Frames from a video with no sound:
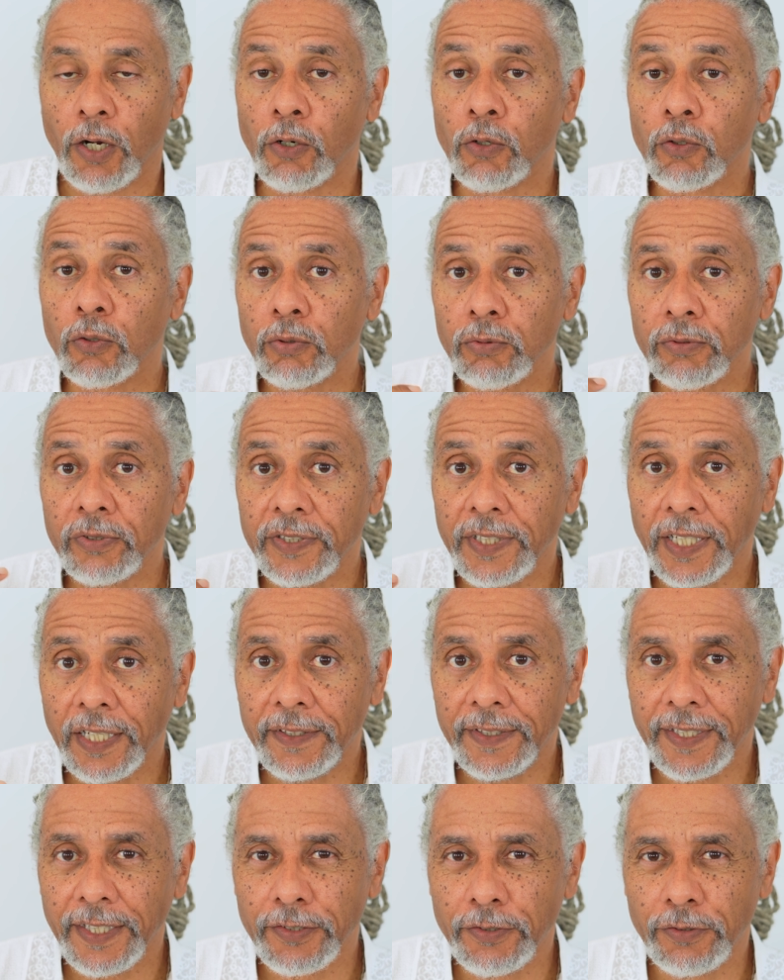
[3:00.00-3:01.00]
en
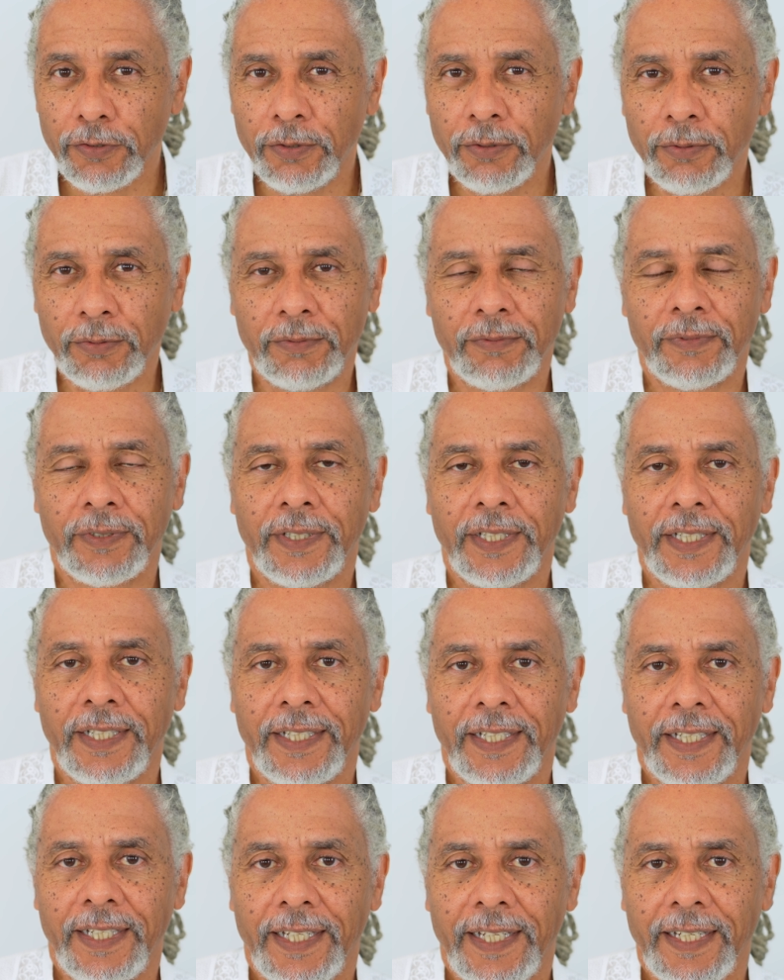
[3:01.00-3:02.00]
concertation
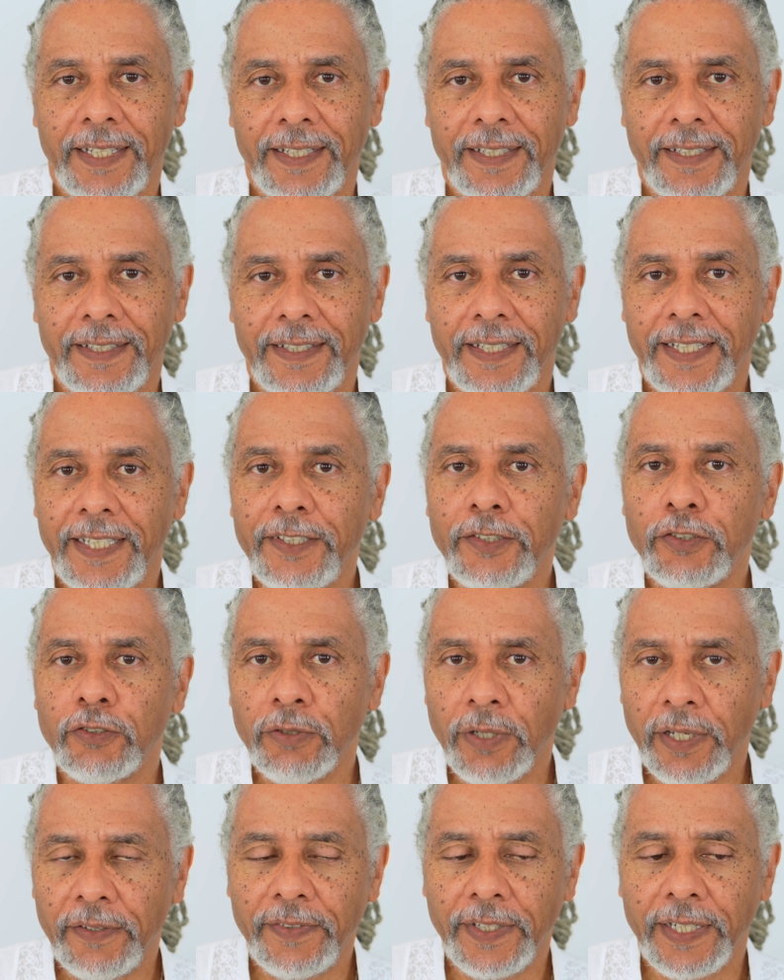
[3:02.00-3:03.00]
euh,
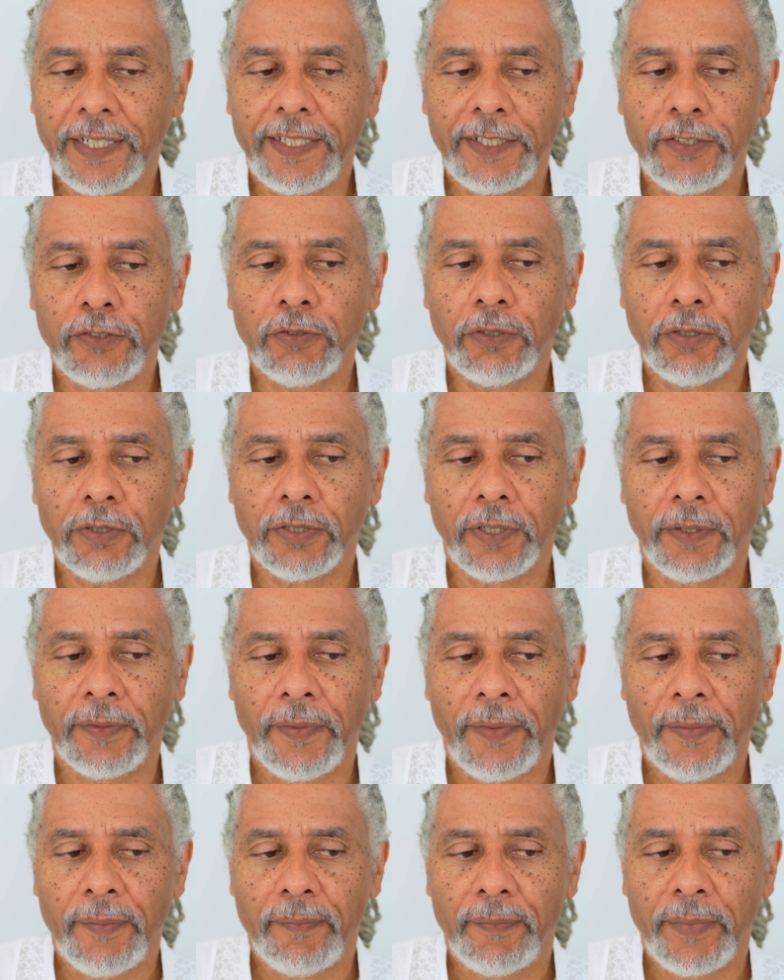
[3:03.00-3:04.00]
les uns avec les autres,
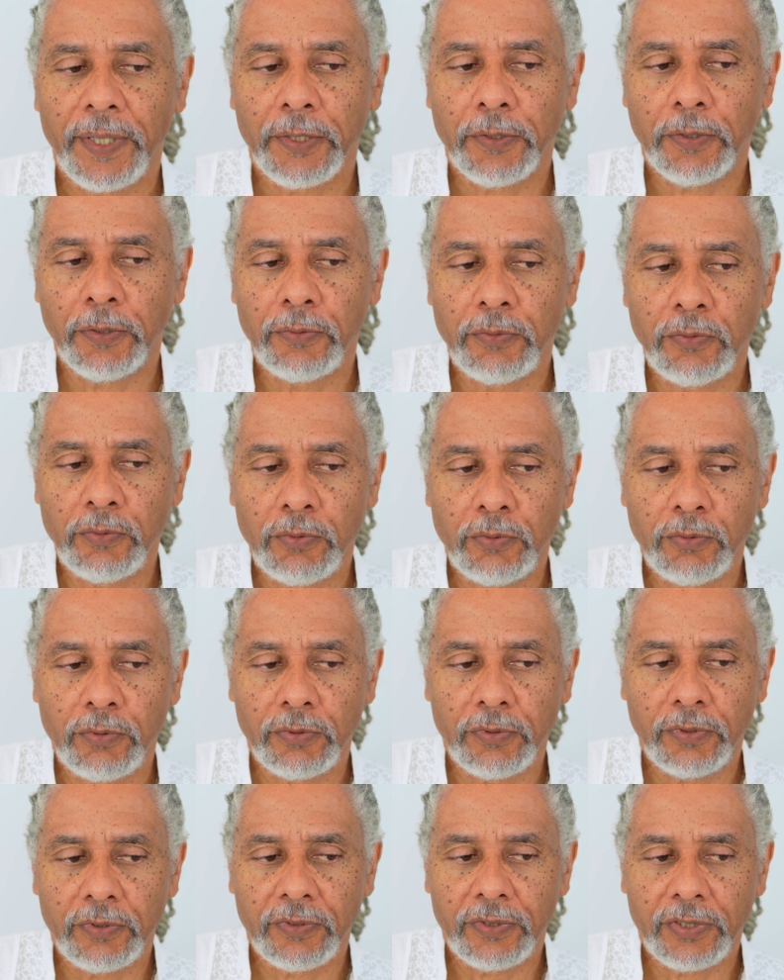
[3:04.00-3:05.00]
mais que
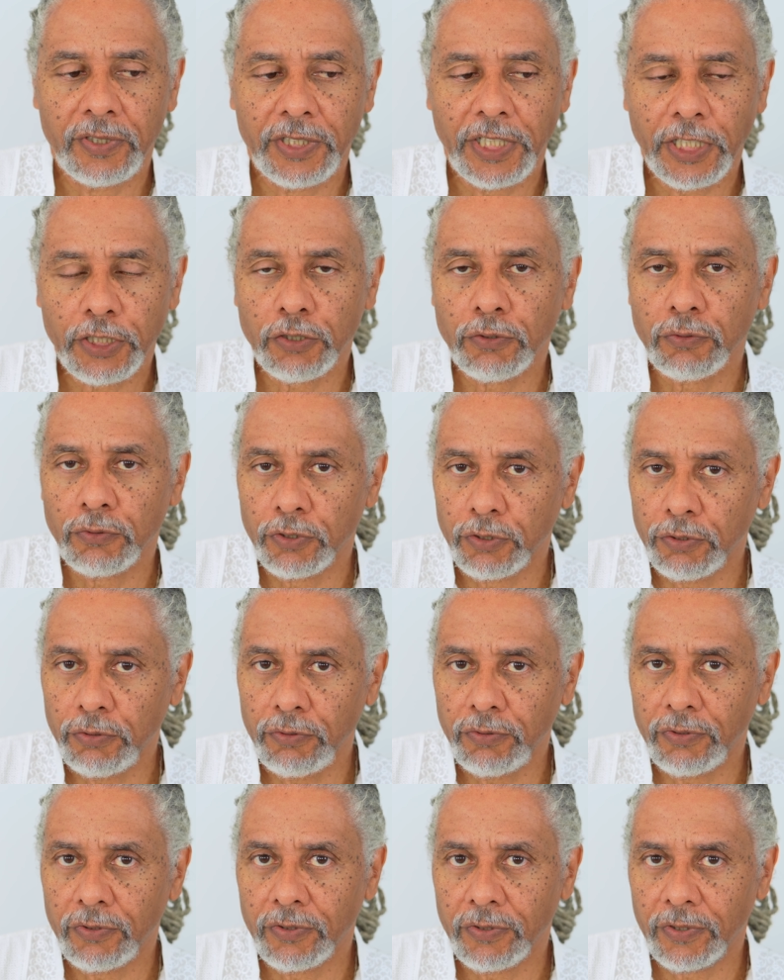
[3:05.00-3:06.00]
nous cherchons
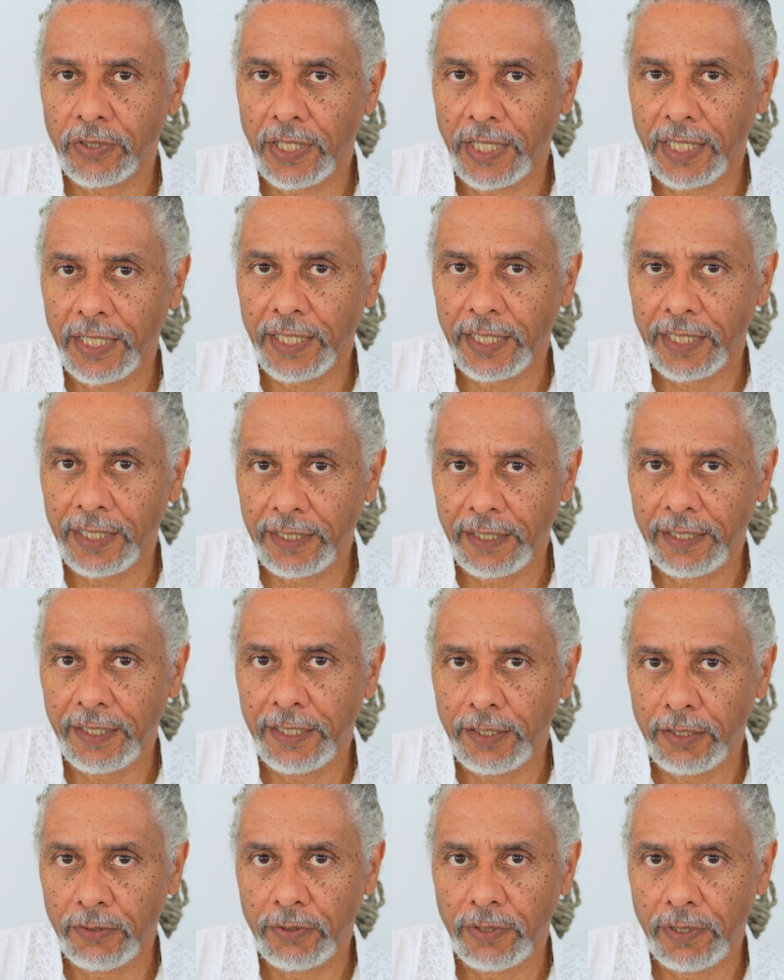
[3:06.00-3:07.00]
juste à
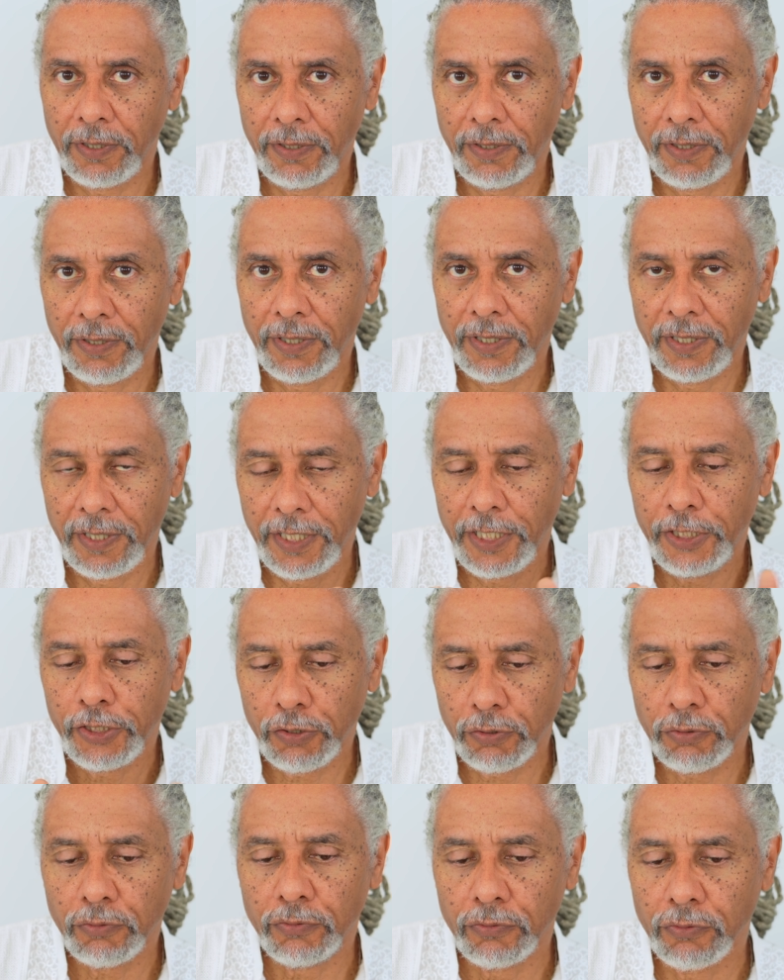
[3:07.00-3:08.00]
régler les
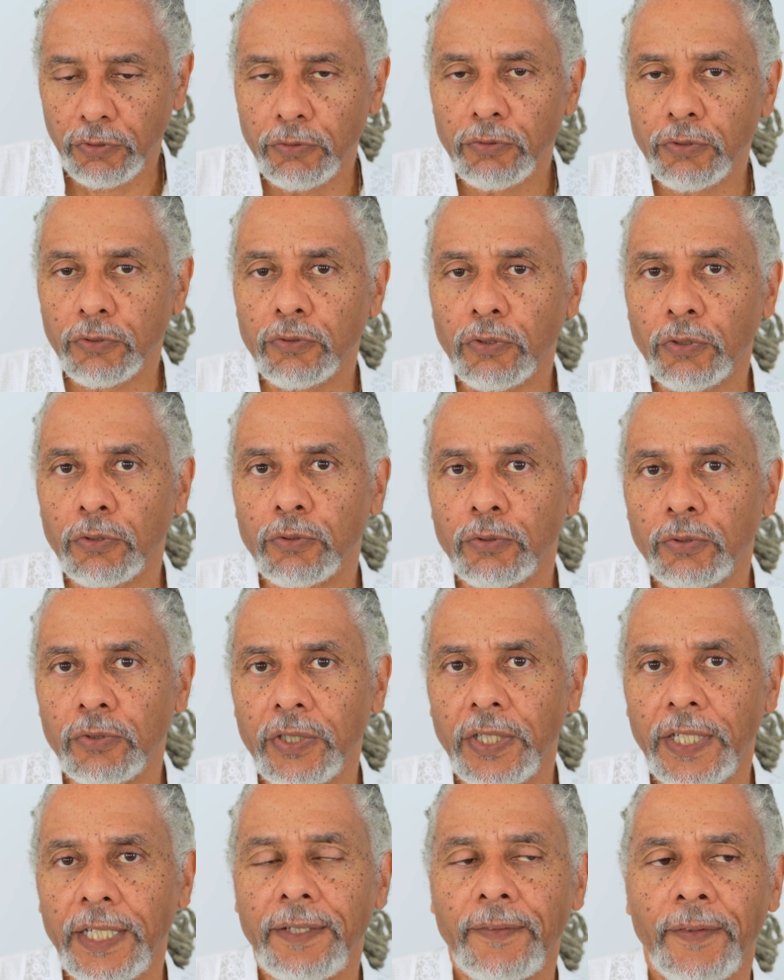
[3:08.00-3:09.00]
choses de notre
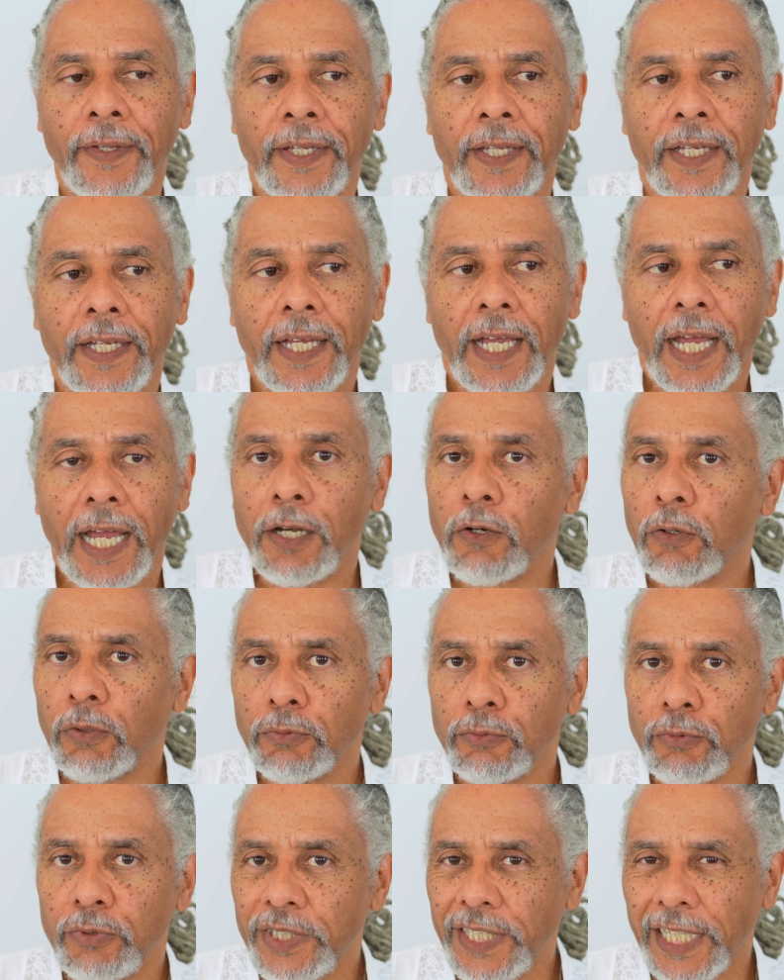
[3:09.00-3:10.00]
côté,
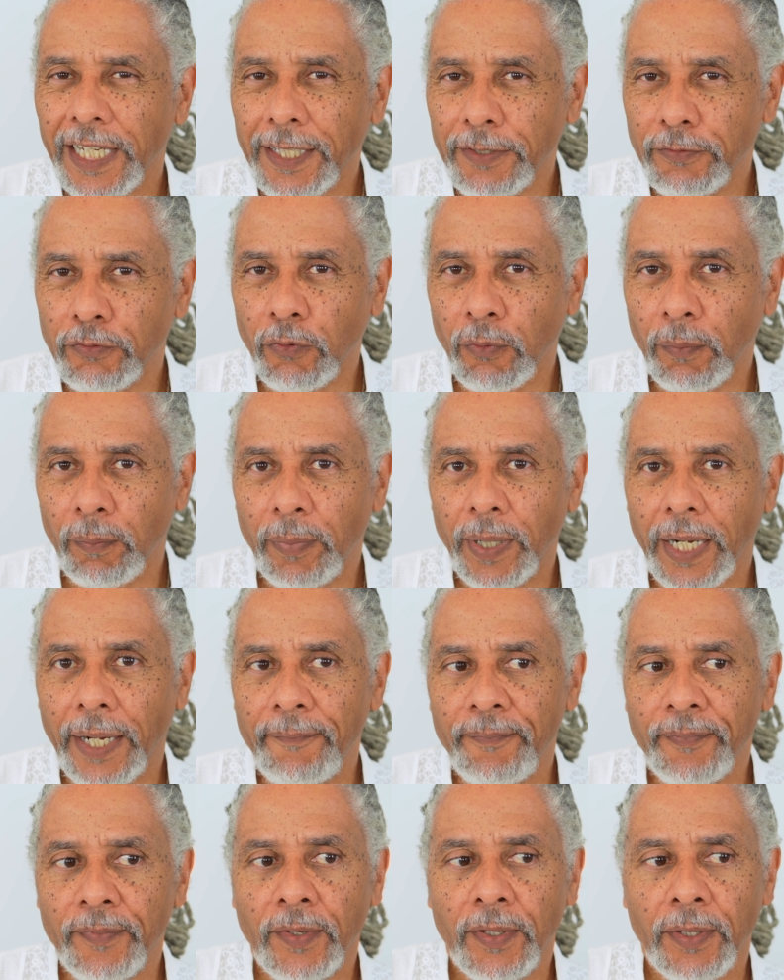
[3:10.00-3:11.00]
alors nous n'y arriverons pas.